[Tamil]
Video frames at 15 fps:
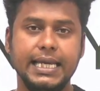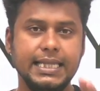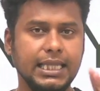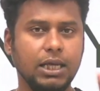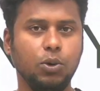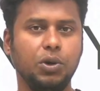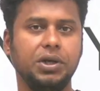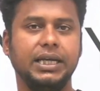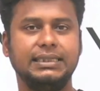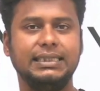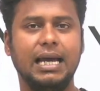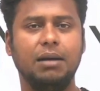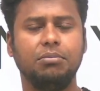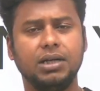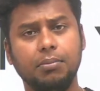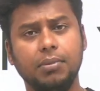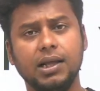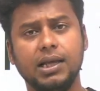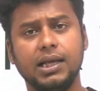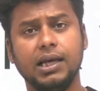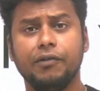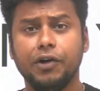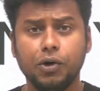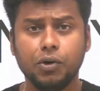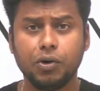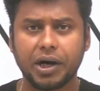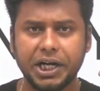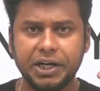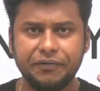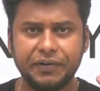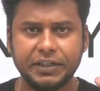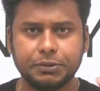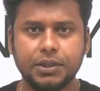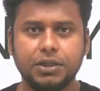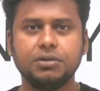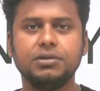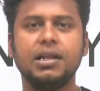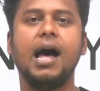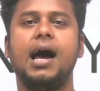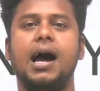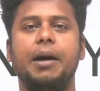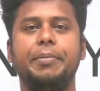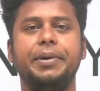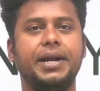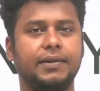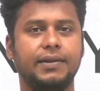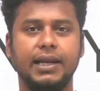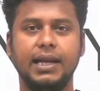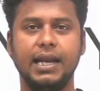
இந்த ஒரு எக்ஸாம் நம்மளுக்கு வெறும் கரண்ட் அஃபேர்ஸ் மட்டும்தான் அப்படின்றது